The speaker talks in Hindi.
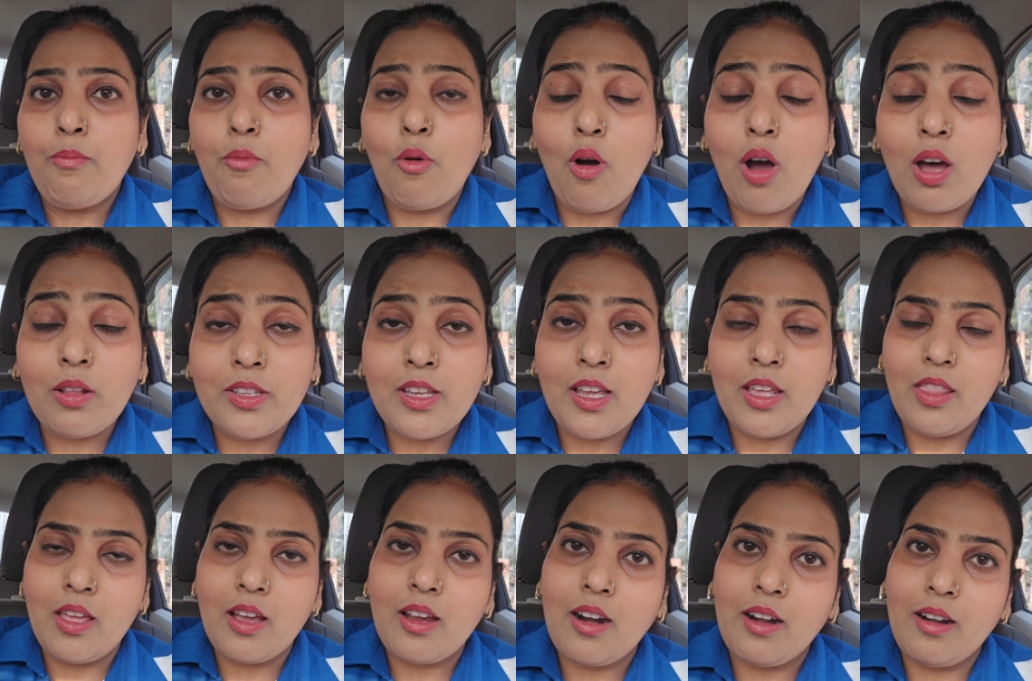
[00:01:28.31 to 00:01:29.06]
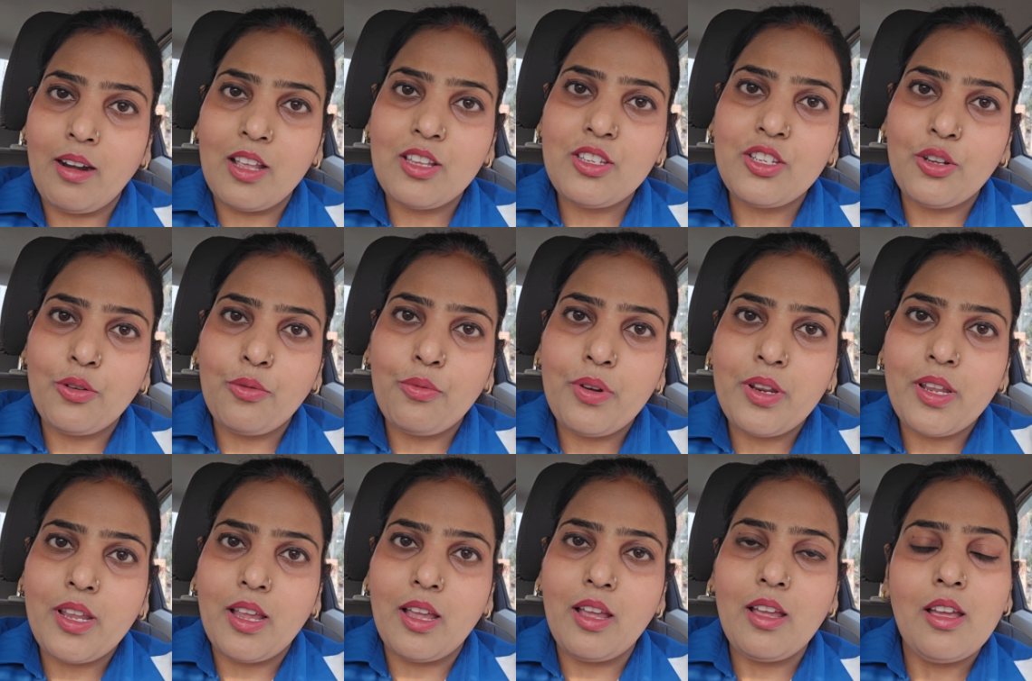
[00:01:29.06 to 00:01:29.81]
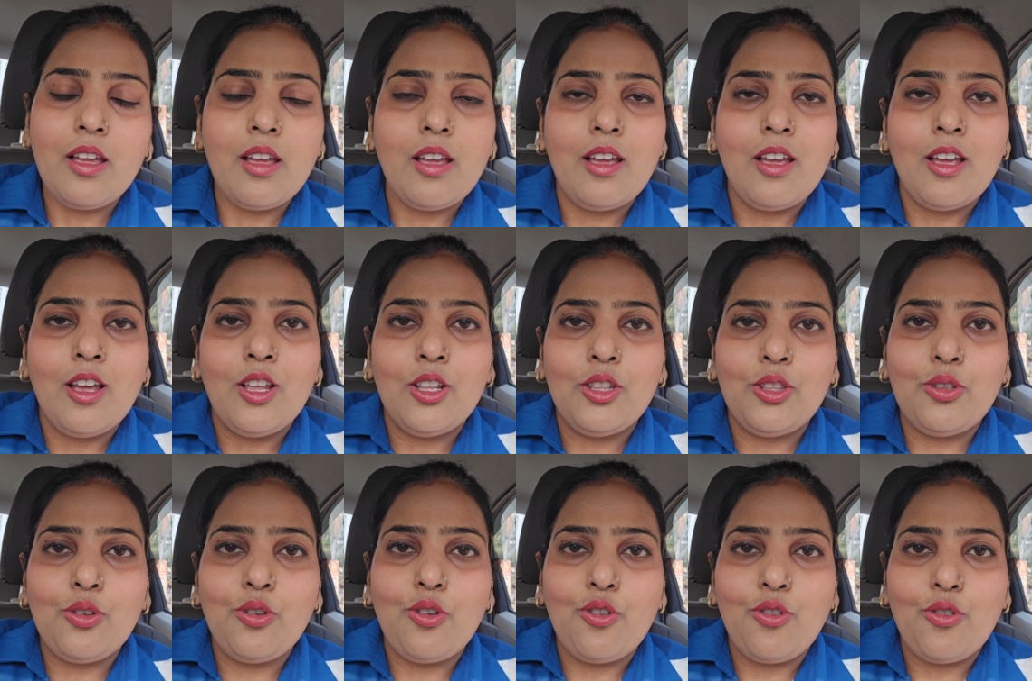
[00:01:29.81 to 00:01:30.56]
बहुत ही ज़्यादा करना ज़रूरी है
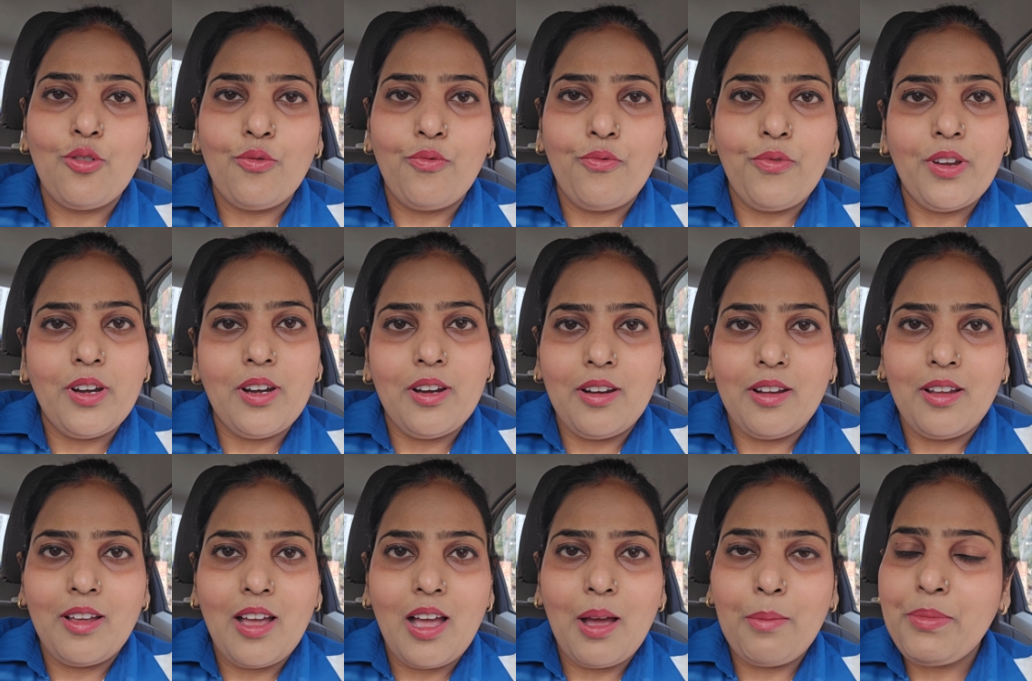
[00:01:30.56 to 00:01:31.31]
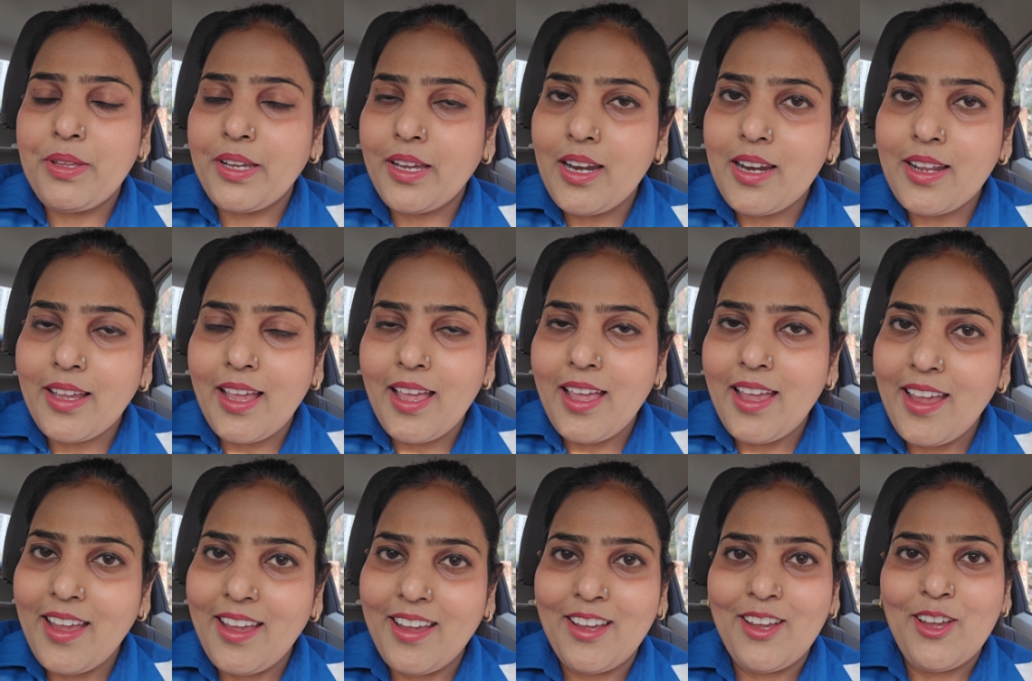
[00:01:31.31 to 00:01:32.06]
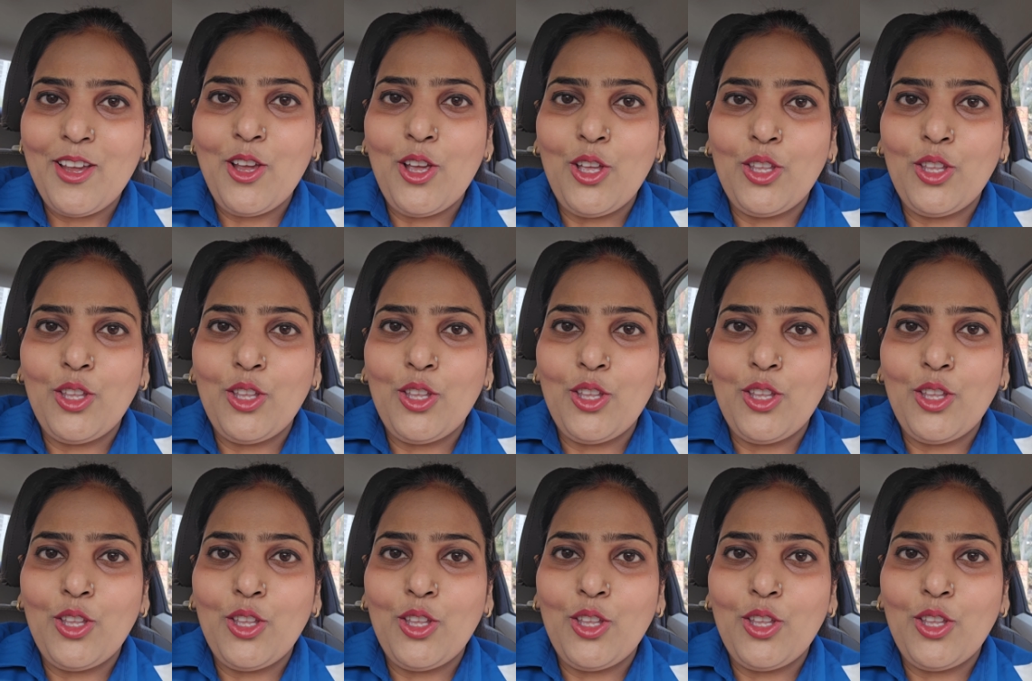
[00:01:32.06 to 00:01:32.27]
तो फिर हम निकल गए हैं